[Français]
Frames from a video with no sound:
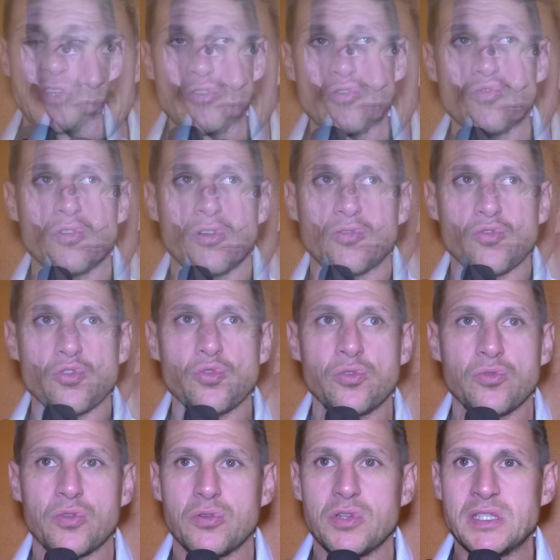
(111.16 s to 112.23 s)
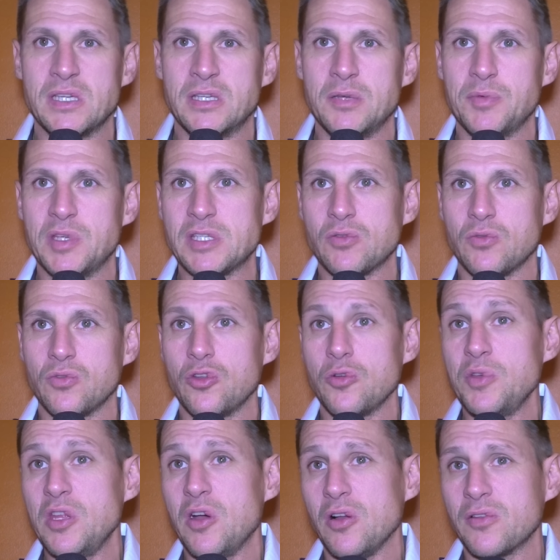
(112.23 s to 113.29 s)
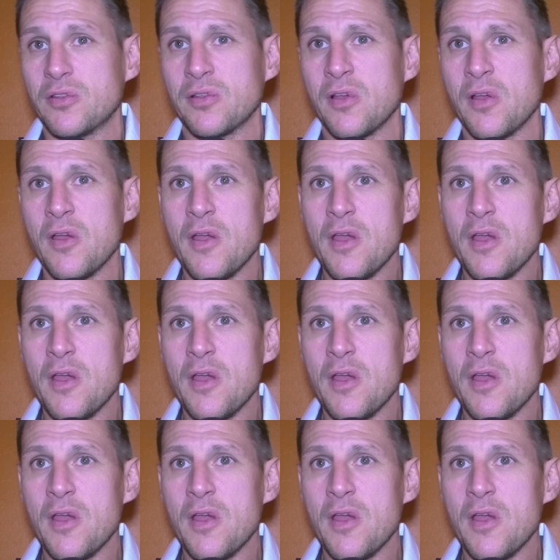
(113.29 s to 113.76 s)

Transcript: surtout quand on joue contre des équipes qui sont dominantes,